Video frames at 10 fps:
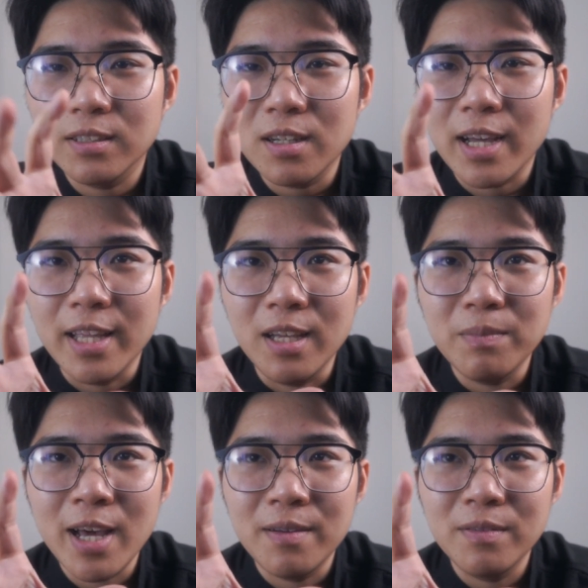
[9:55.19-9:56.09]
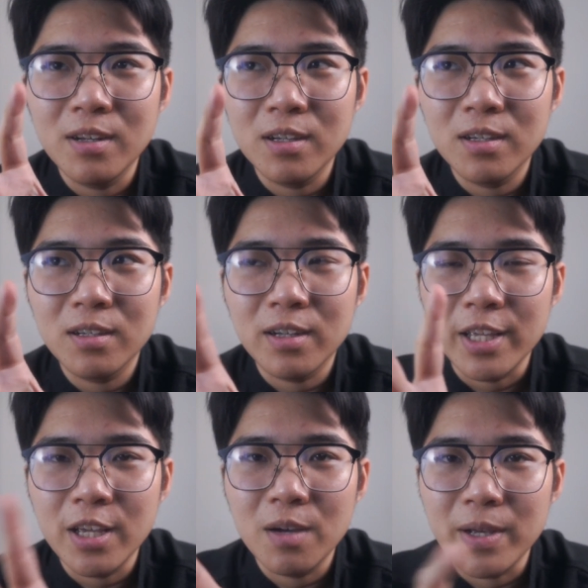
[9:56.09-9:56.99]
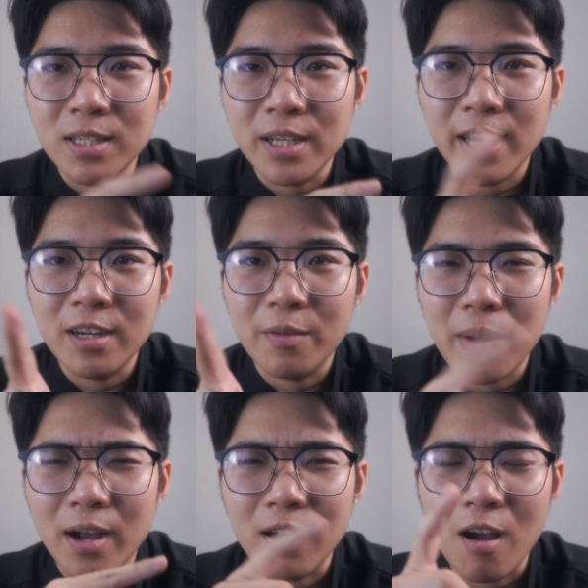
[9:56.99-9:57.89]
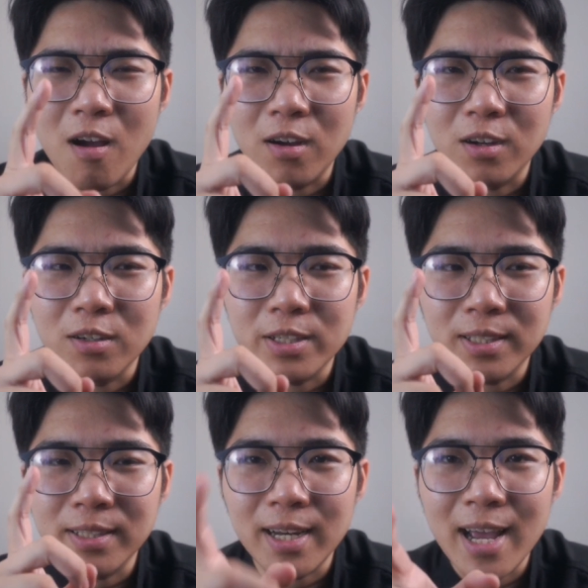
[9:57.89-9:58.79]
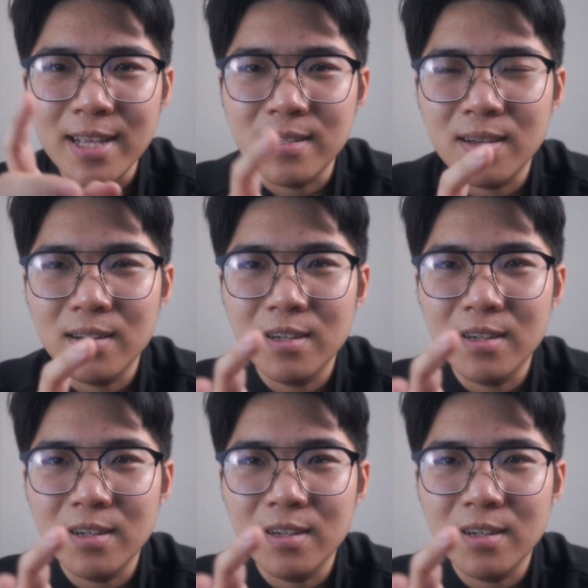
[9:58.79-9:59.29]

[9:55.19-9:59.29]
tất cả những âm thanh à, nãy giờ bạn sẽ nghe được bằng con Sennheiser